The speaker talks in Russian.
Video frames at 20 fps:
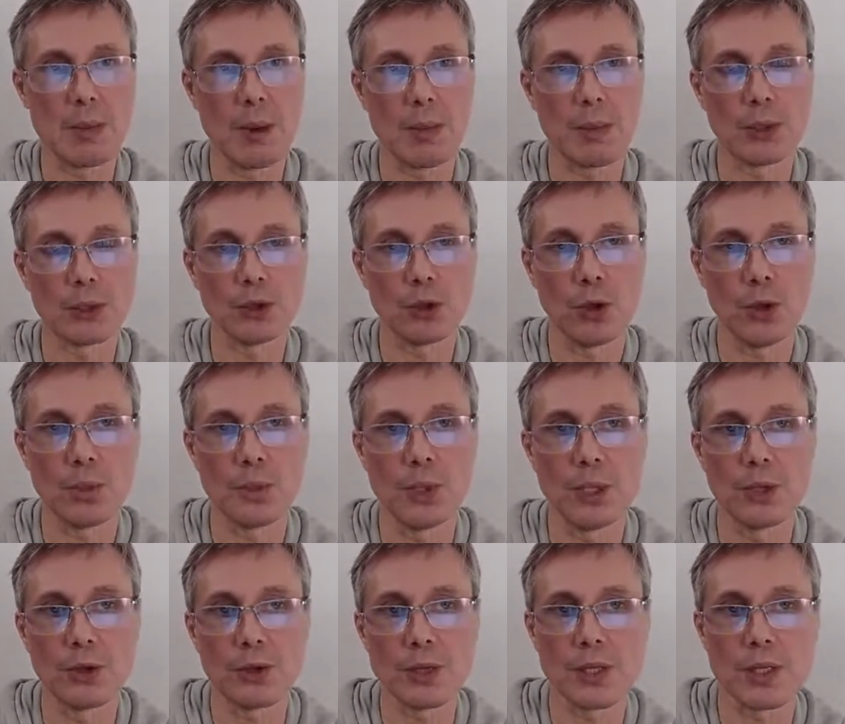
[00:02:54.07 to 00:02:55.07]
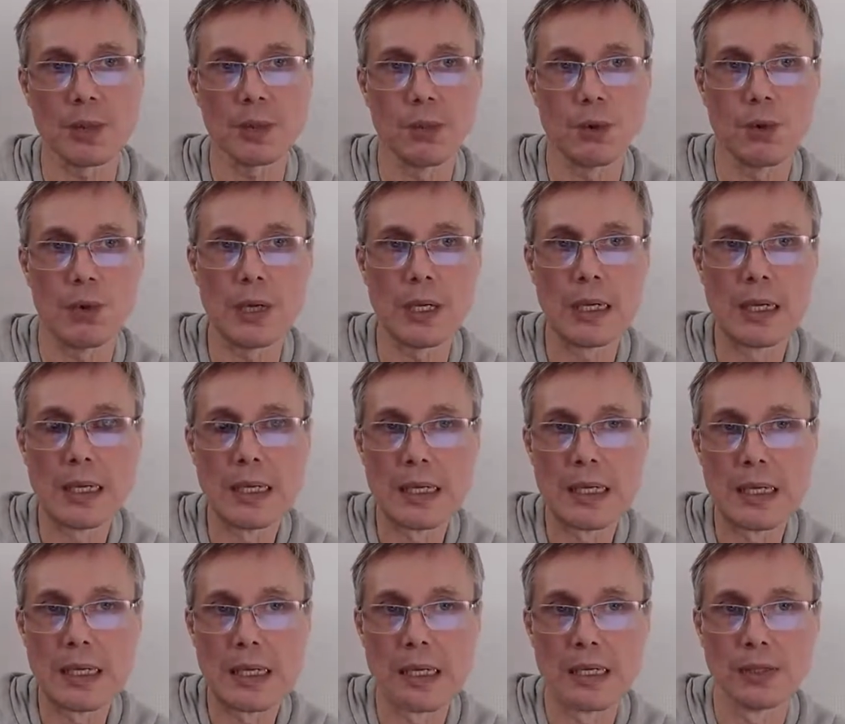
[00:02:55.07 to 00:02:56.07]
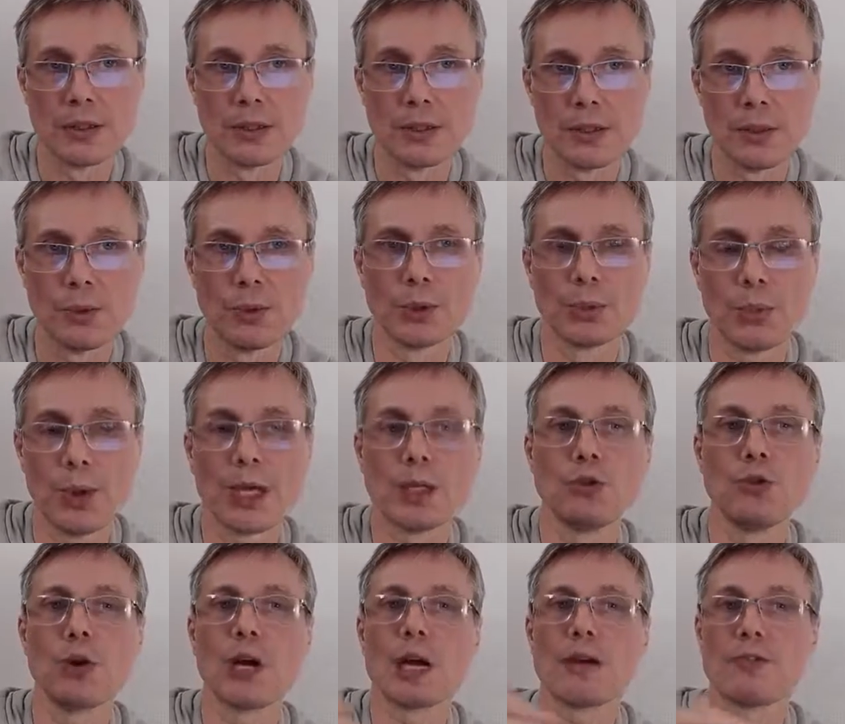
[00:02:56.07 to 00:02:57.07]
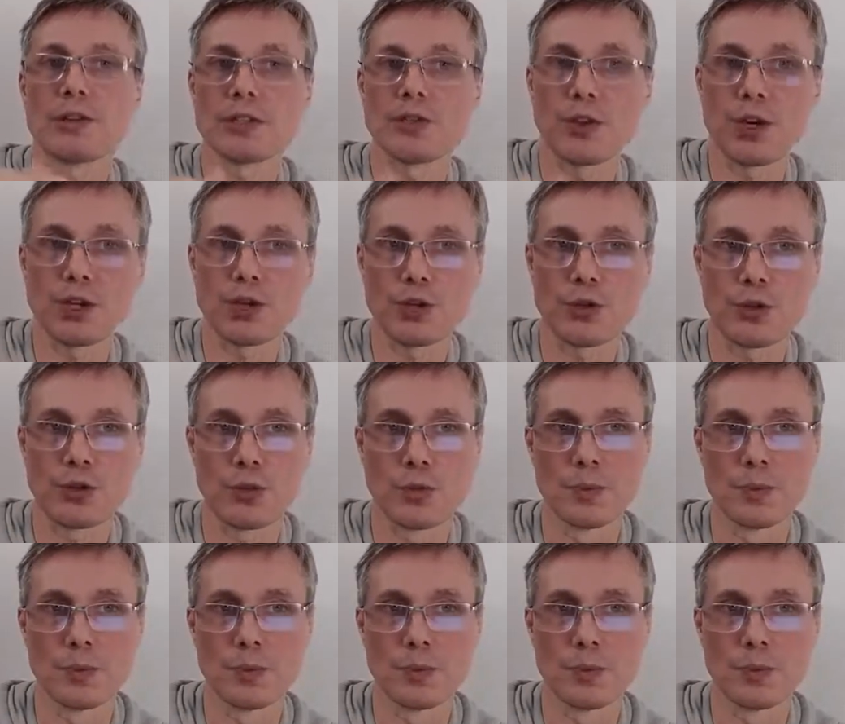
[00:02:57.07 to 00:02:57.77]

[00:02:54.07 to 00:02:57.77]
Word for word: а потом берет с собой Думает, пойду-ка я возвращусь.